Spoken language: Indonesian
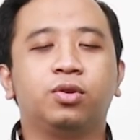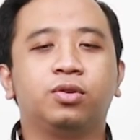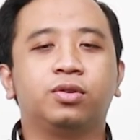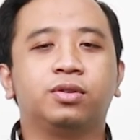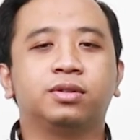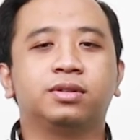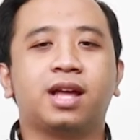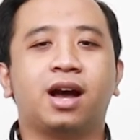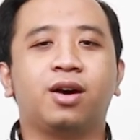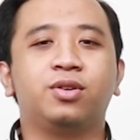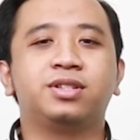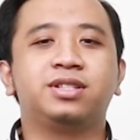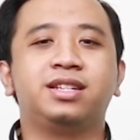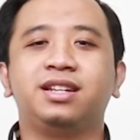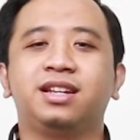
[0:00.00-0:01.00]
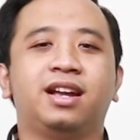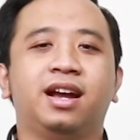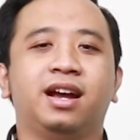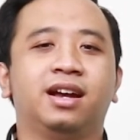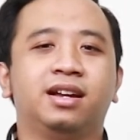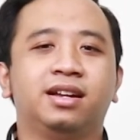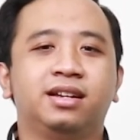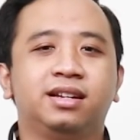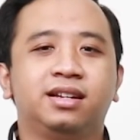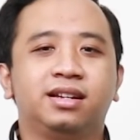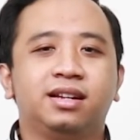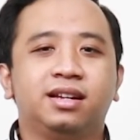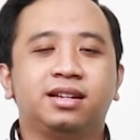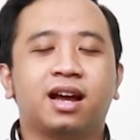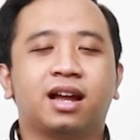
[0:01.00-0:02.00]
untuk takut sih enggak.
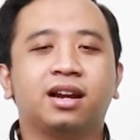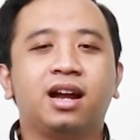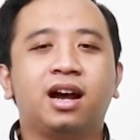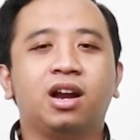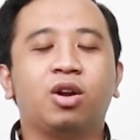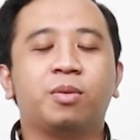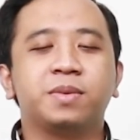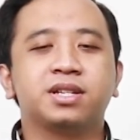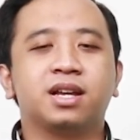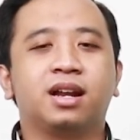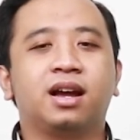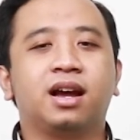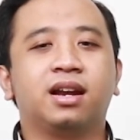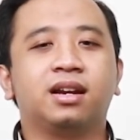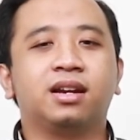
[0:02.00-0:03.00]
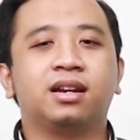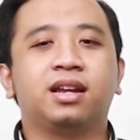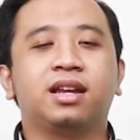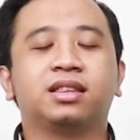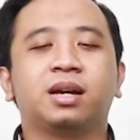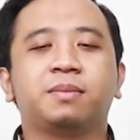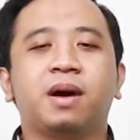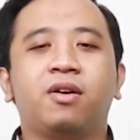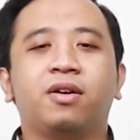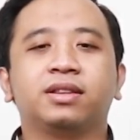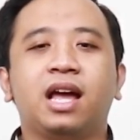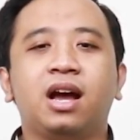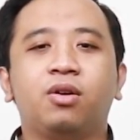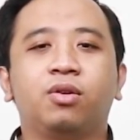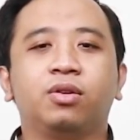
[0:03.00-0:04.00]
Karena kalau misalkan kita bawa
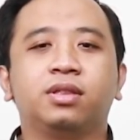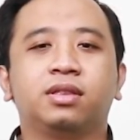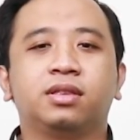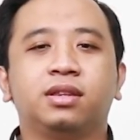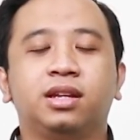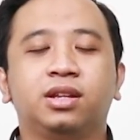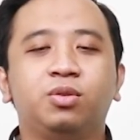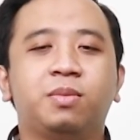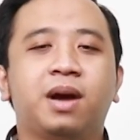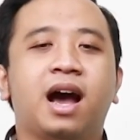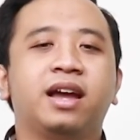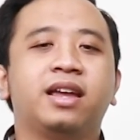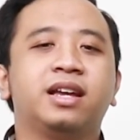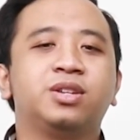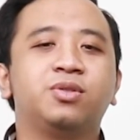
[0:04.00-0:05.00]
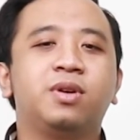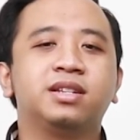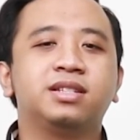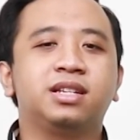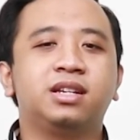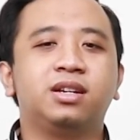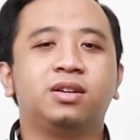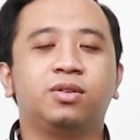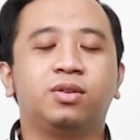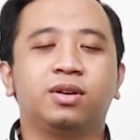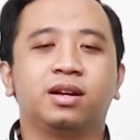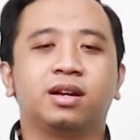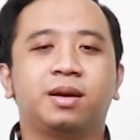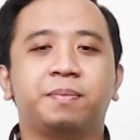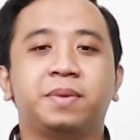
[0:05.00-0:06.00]
takut, itu bahaya juga sih
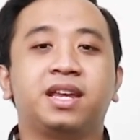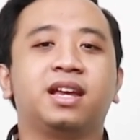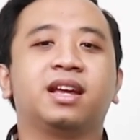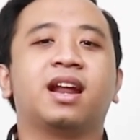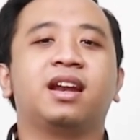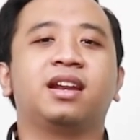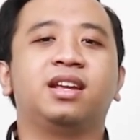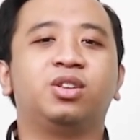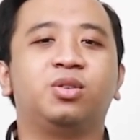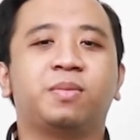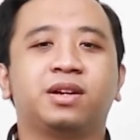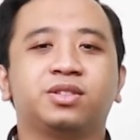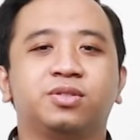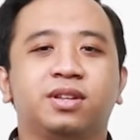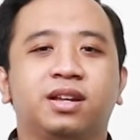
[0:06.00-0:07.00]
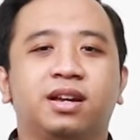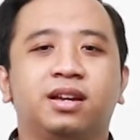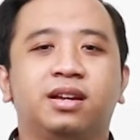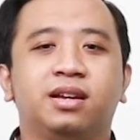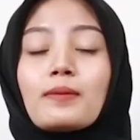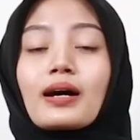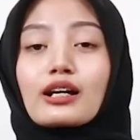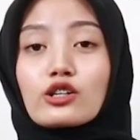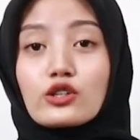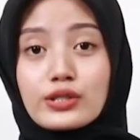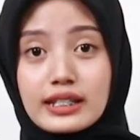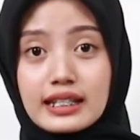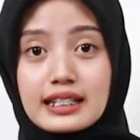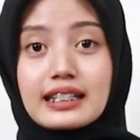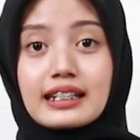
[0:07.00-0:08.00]
kepikiran gitu maksudnya? Parno
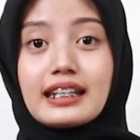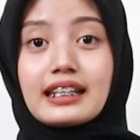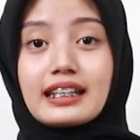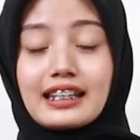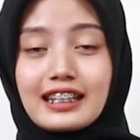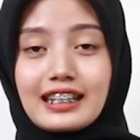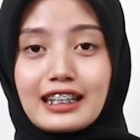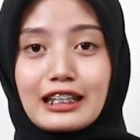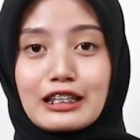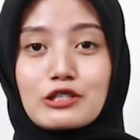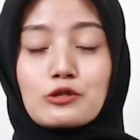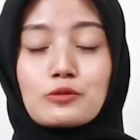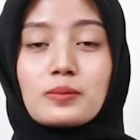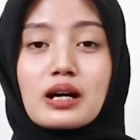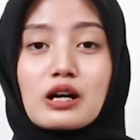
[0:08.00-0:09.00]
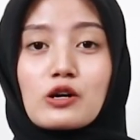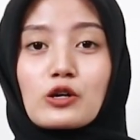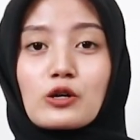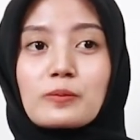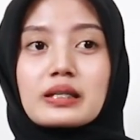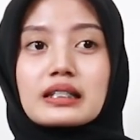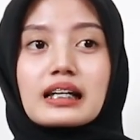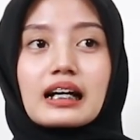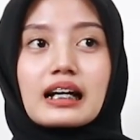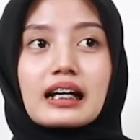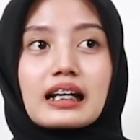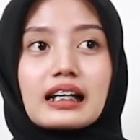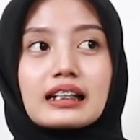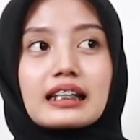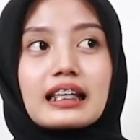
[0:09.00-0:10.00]
sih sedikit, cuma kalau
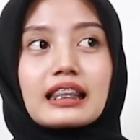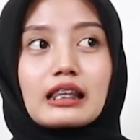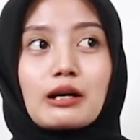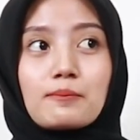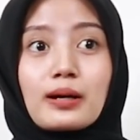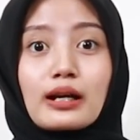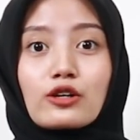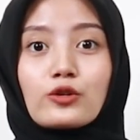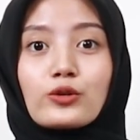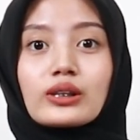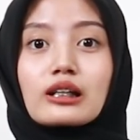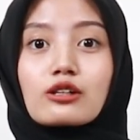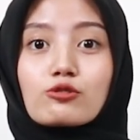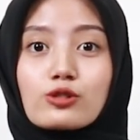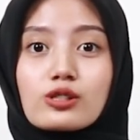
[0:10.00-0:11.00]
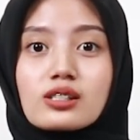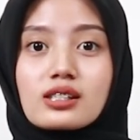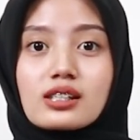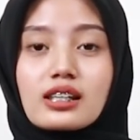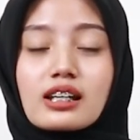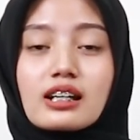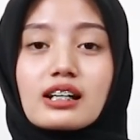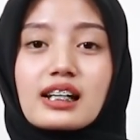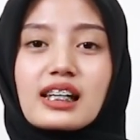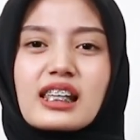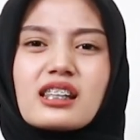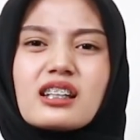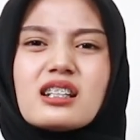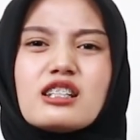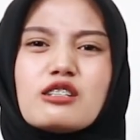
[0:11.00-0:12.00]
misalkan kita parno terus, ya
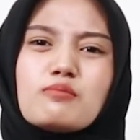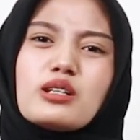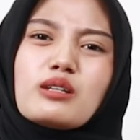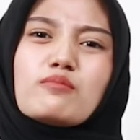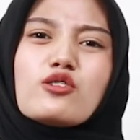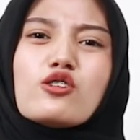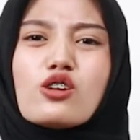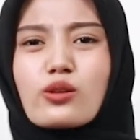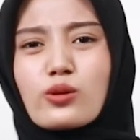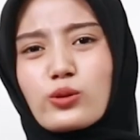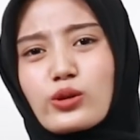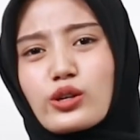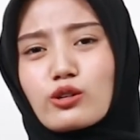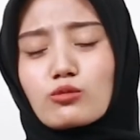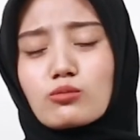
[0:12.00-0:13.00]
kita diem-diem doang dong di